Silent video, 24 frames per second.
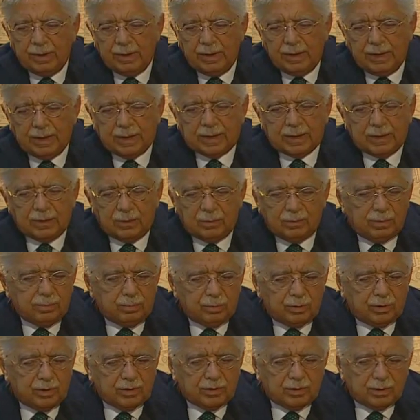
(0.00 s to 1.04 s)
e che
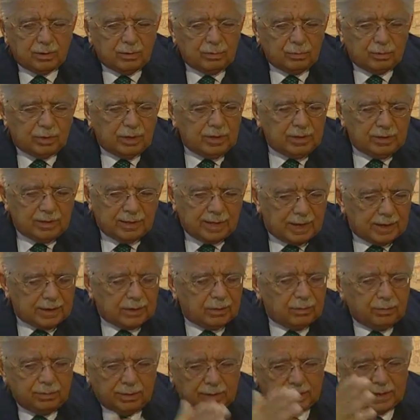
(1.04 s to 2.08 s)
dovrebbero essere utilizzate,
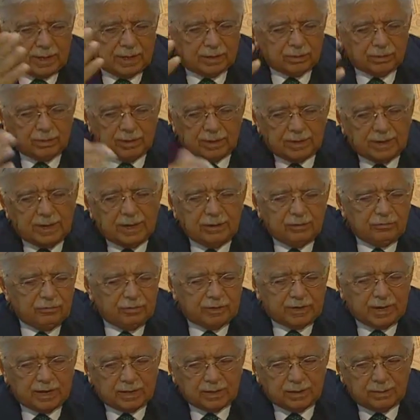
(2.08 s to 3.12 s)
come nel caso delle grandi
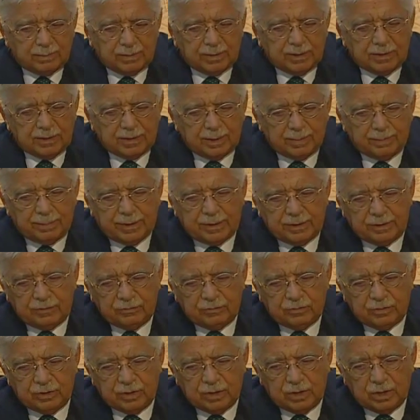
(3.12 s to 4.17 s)
città, si pensi a
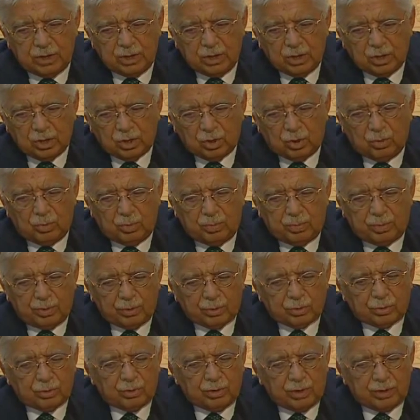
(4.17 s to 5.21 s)
Parigi, come
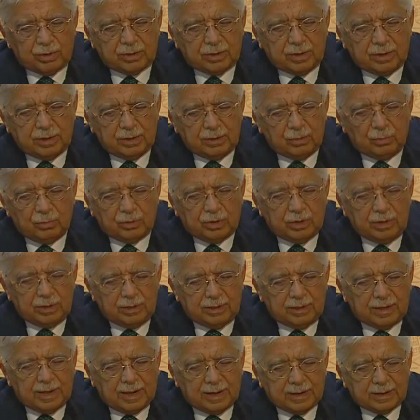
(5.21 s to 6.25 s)
possono essere
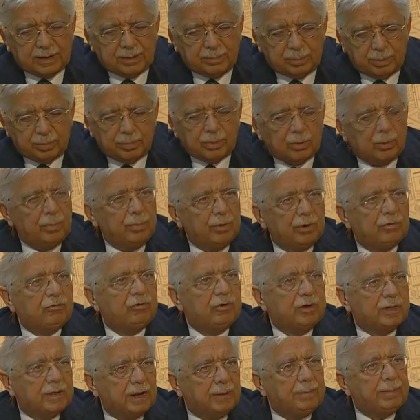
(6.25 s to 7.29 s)
utilizzate proprio come una
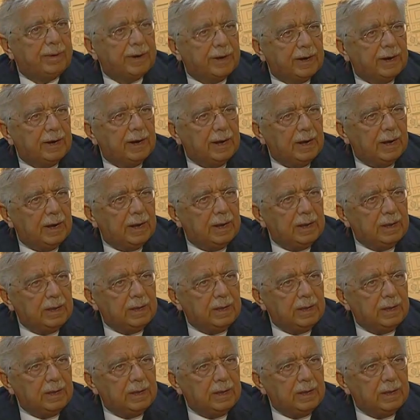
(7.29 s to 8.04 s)
città parallela,